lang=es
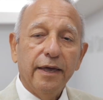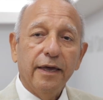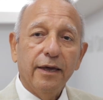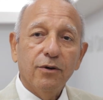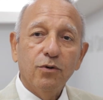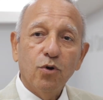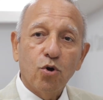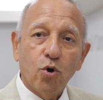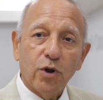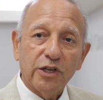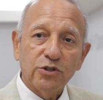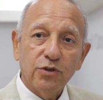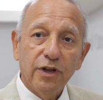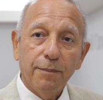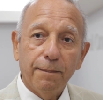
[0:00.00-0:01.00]
eh, unos
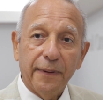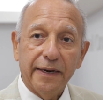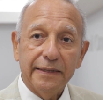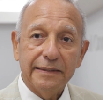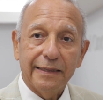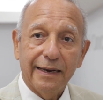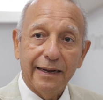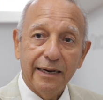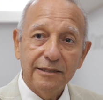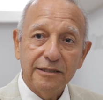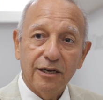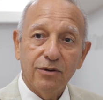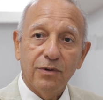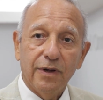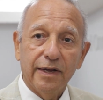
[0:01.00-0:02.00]
corazones para
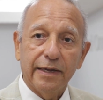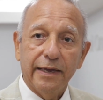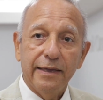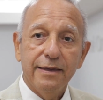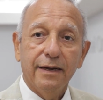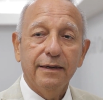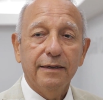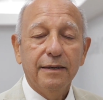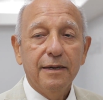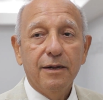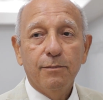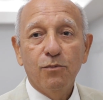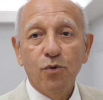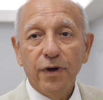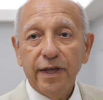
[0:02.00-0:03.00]
entregárselo a aquellas
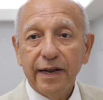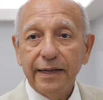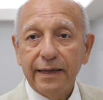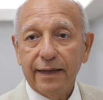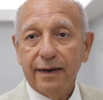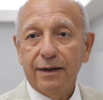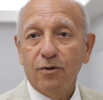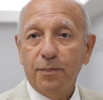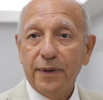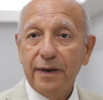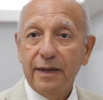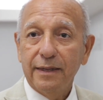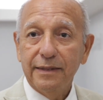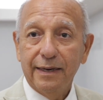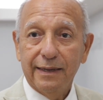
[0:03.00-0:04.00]
mujeres que eran
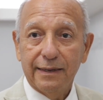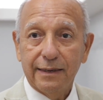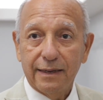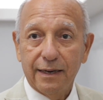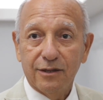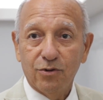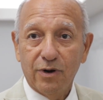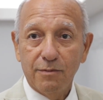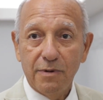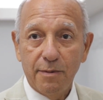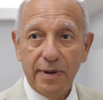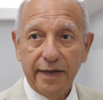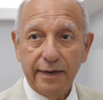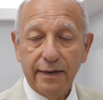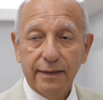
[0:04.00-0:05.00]
operadas de las glándulas
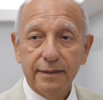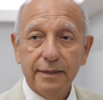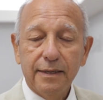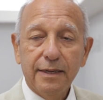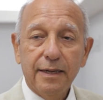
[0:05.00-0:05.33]
mamarias.